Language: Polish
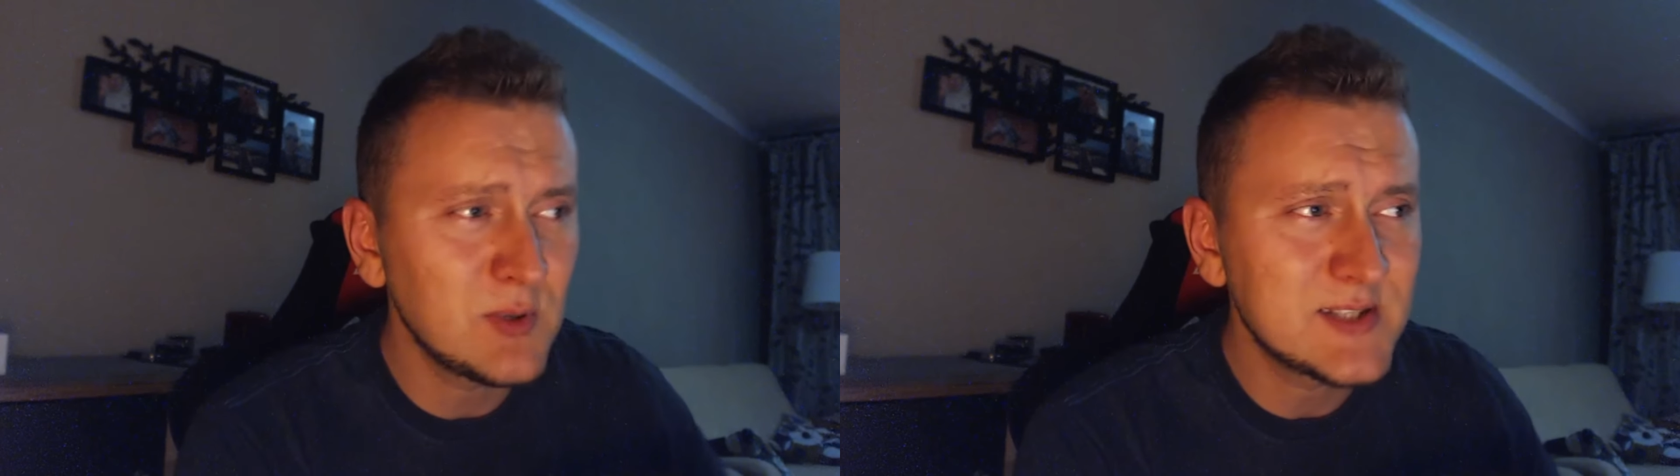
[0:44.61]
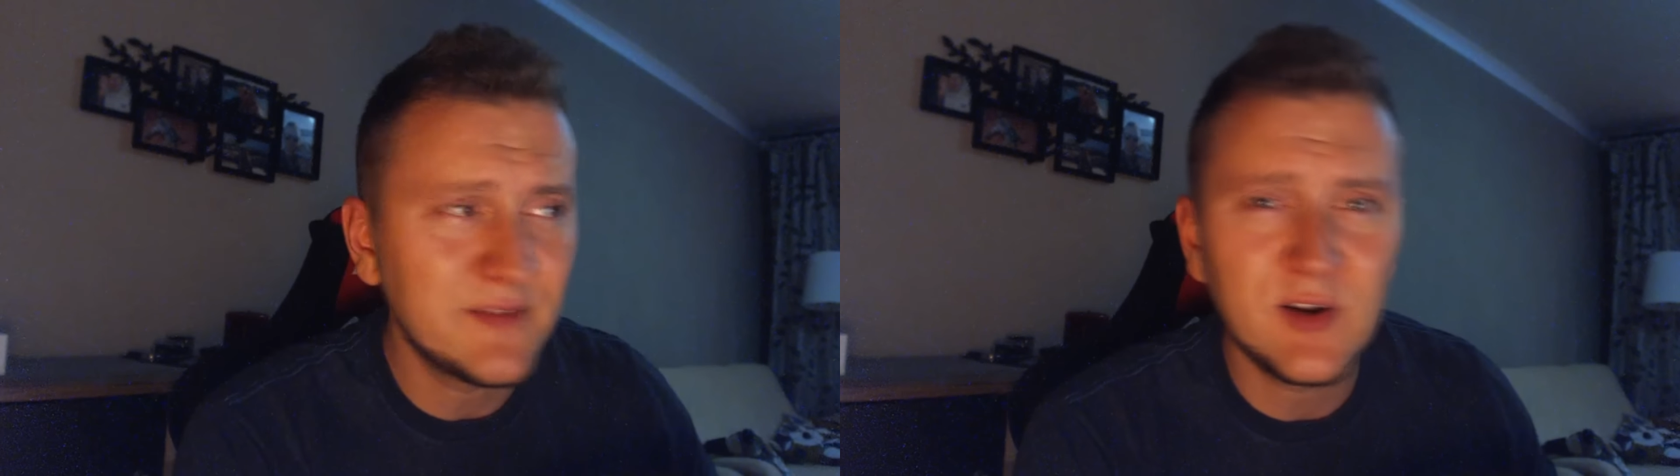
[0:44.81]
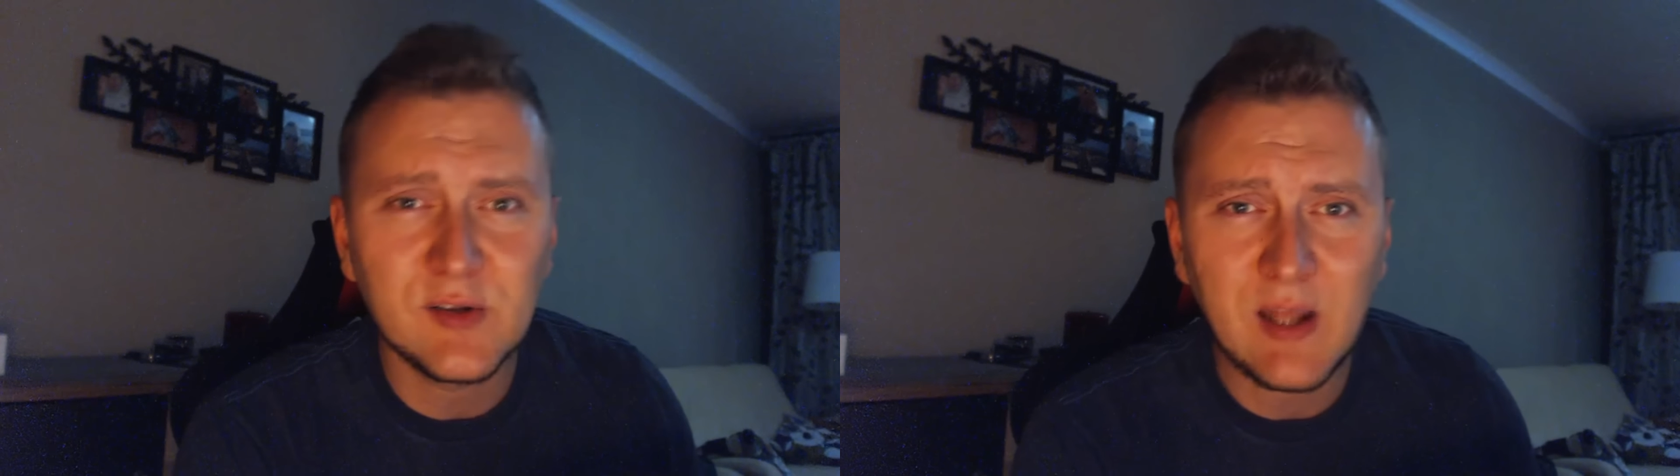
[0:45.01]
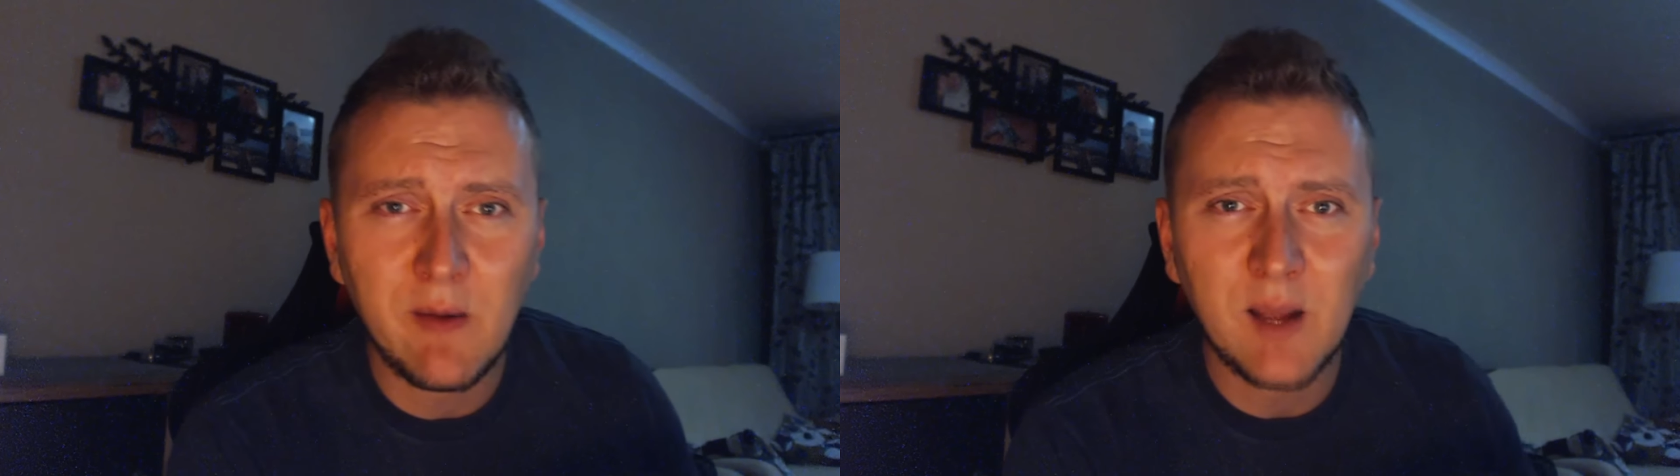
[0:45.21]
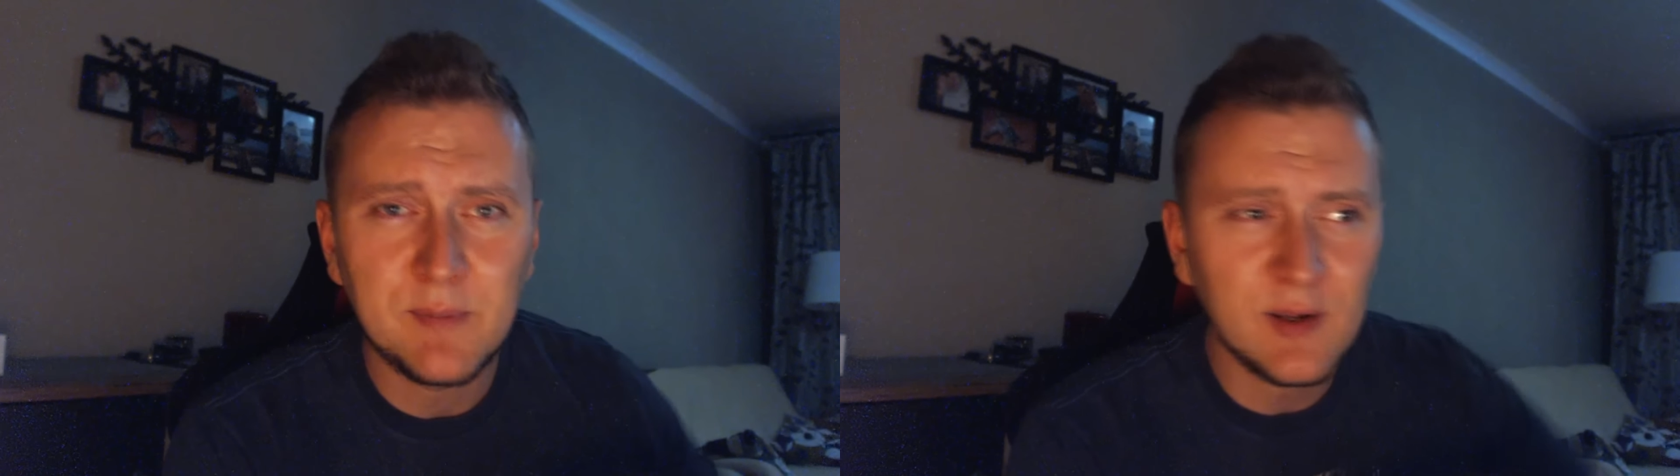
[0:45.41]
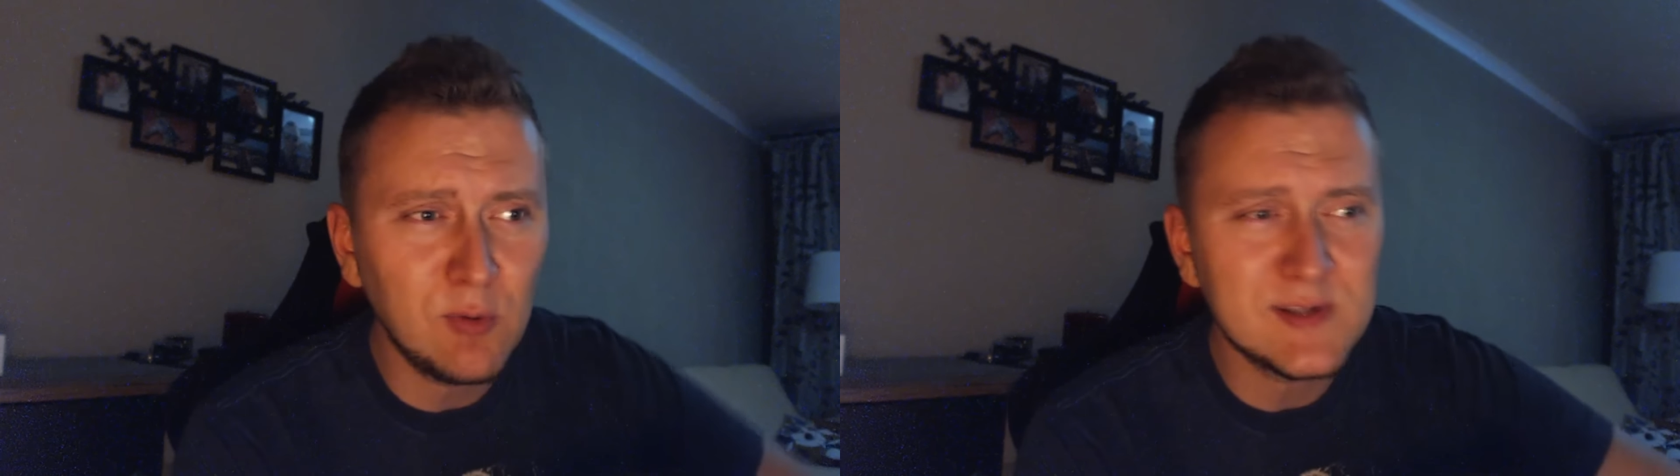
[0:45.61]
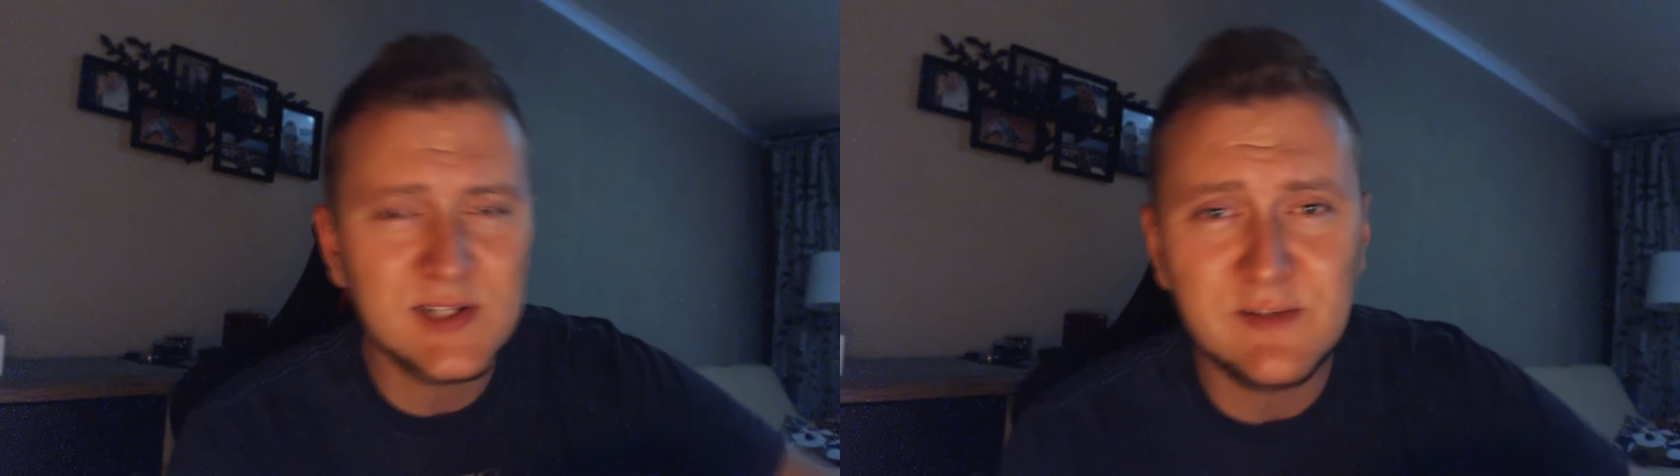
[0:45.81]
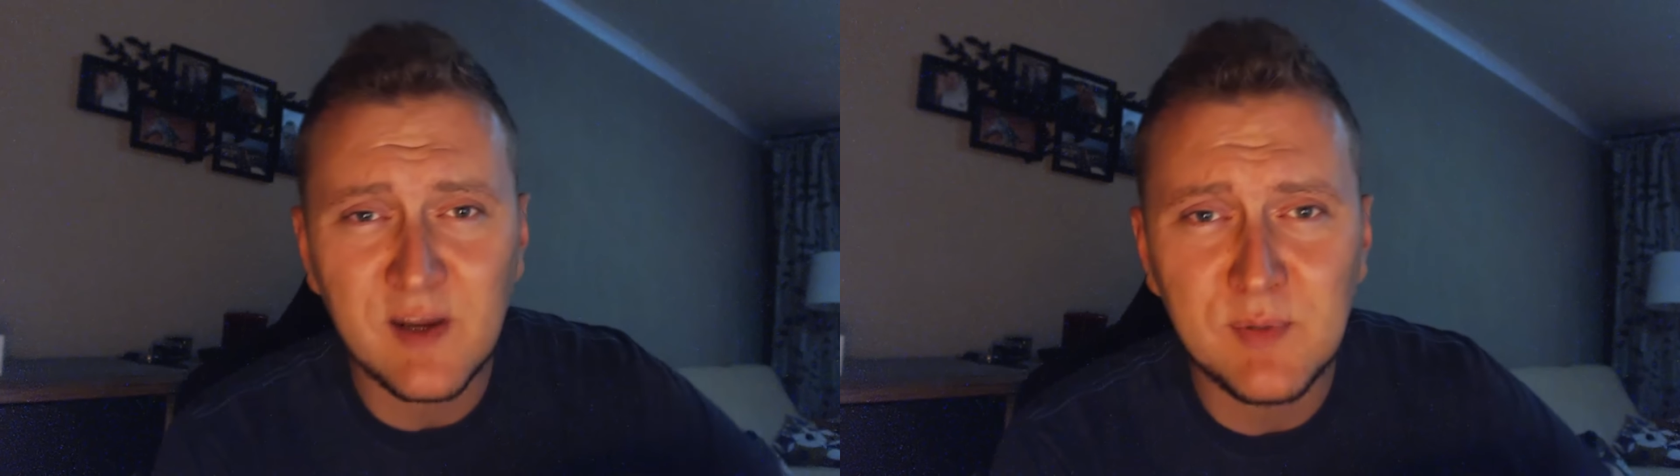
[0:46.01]
Sytuacja wyglądała jakby
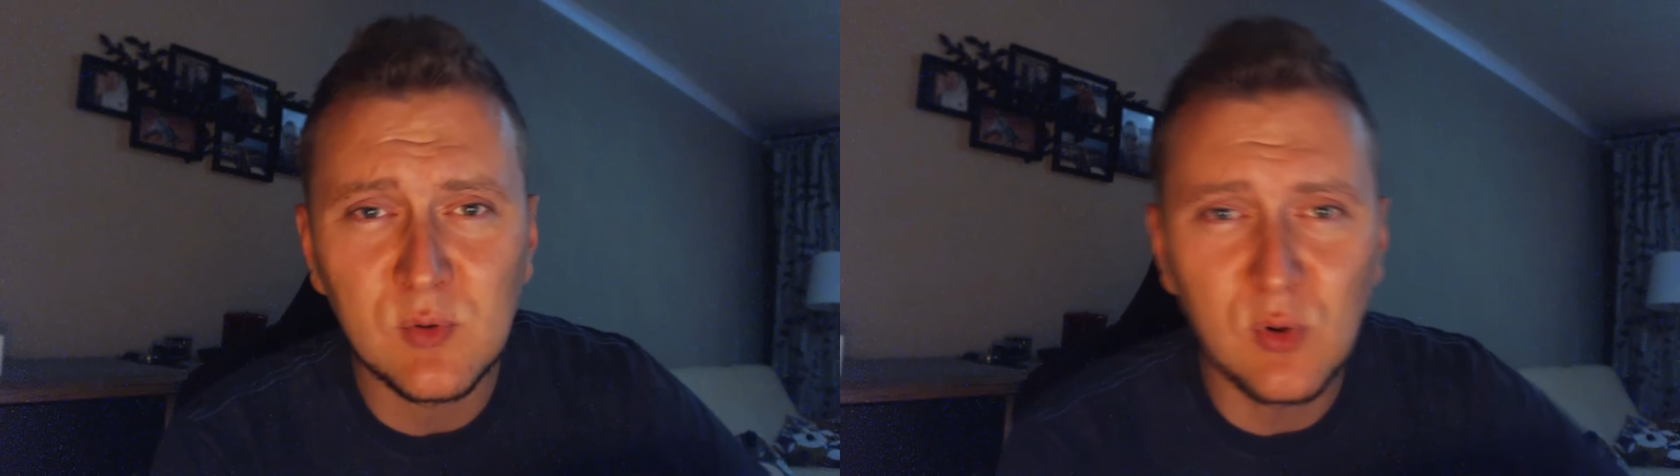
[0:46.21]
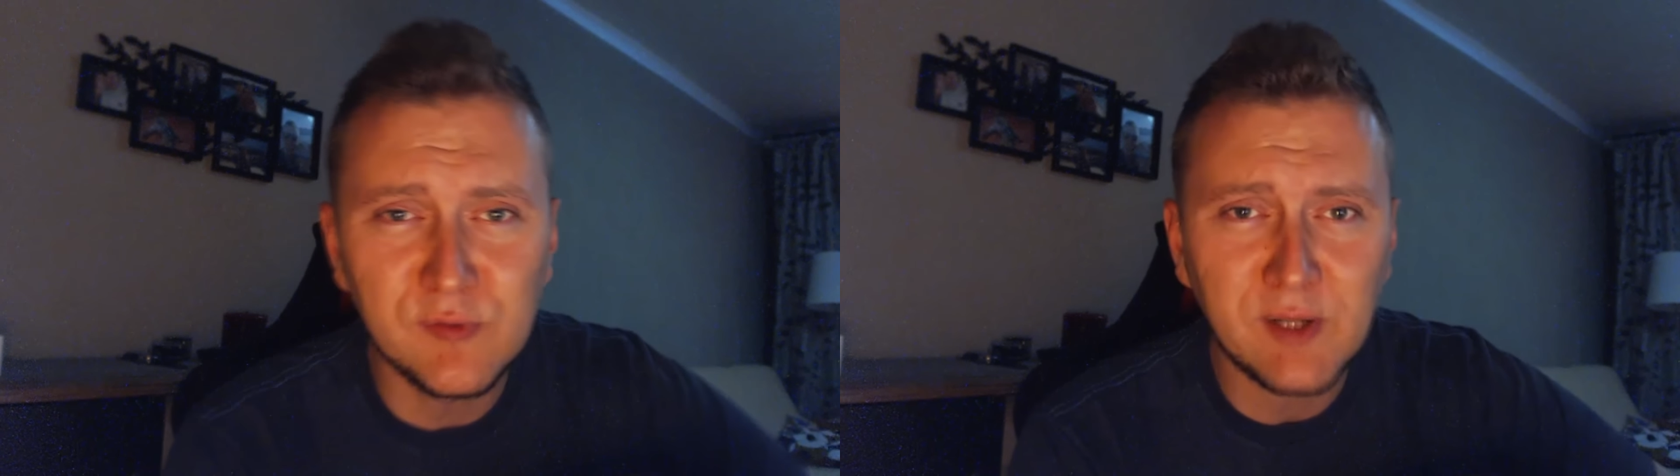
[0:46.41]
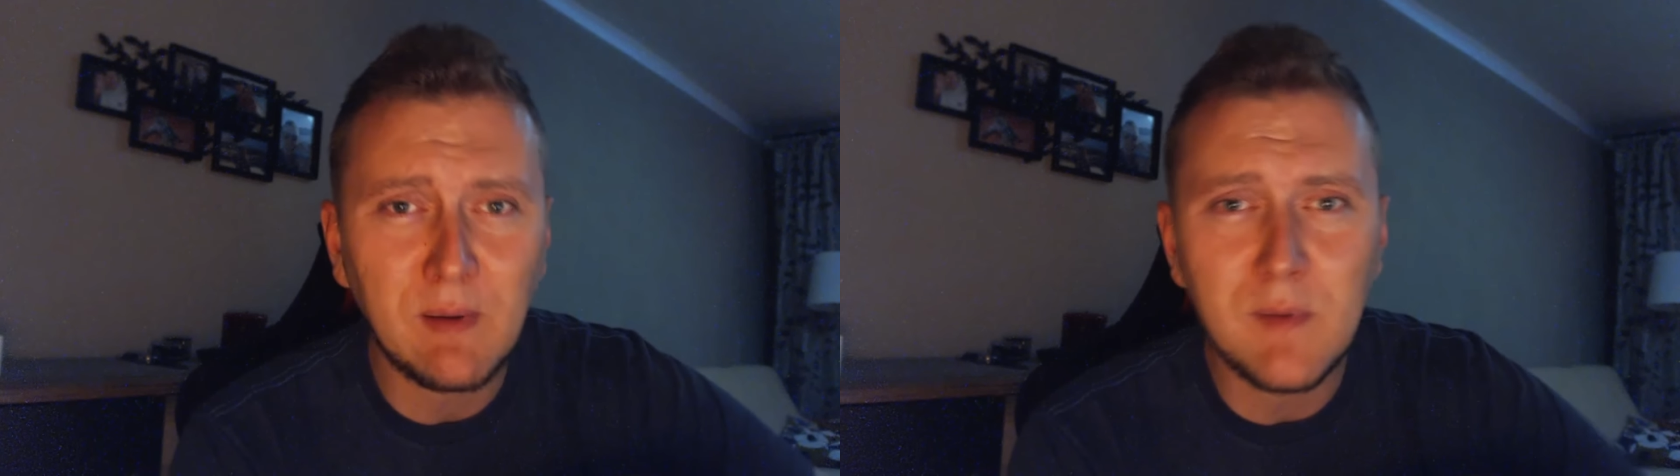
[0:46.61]
Quest Giver był głównym,